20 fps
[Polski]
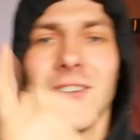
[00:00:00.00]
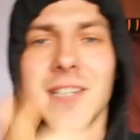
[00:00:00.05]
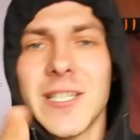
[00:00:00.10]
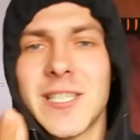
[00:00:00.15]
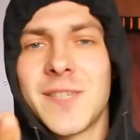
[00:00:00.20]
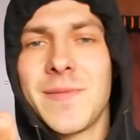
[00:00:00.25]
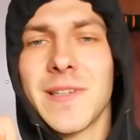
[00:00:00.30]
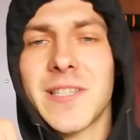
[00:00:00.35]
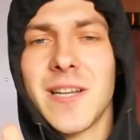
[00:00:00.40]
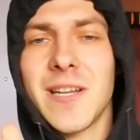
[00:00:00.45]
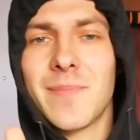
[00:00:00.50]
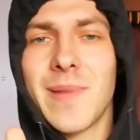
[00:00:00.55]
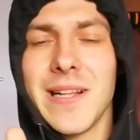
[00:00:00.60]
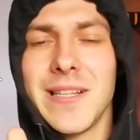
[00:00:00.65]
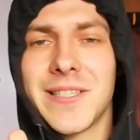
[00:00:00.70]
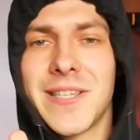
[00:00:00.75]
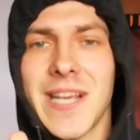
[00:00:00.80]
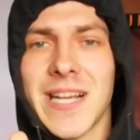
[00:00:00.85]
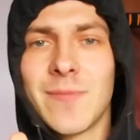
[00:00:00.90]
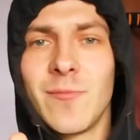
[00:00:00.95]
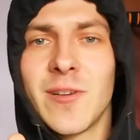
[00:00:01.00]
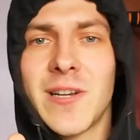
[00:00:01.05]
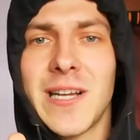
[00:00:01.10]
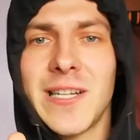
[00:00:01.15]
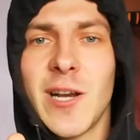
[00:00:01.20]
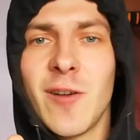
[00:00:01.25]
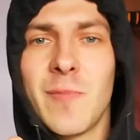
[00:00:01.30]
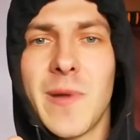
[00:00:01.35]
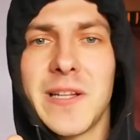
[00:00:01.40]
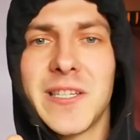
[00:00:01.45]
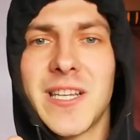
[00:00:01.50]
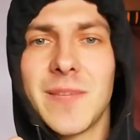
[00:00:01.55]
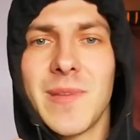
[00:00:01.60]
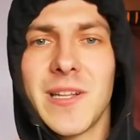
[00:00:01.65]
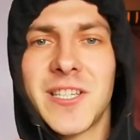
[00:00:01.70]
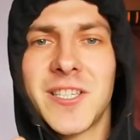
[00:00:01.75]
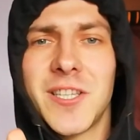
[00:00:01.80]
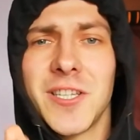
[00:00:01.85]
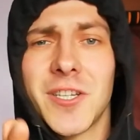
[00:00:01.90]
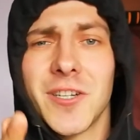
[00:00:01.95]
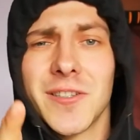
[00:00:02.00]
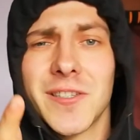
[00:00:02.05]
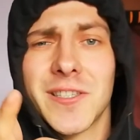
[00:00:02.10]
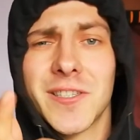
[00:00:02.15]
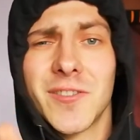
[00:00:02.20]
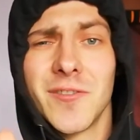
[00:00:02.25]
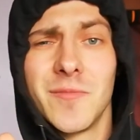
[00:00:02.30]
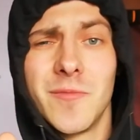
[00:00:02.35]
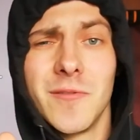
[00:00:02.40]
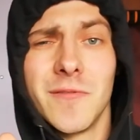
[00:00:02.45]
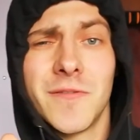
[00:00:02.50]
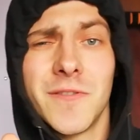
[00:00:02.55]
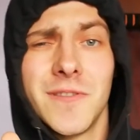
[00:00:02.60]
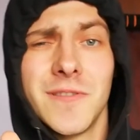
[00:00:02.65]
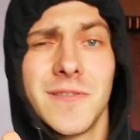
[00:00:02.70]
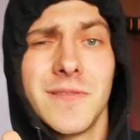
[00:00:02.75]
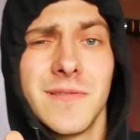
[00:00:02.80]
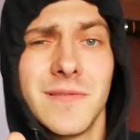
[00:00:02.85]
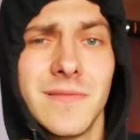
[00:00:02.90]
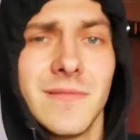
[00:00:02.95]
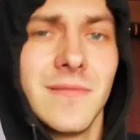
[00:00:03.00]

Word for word: Koniec świata będzie, jak mój kanał będzie mieć 1000 subów.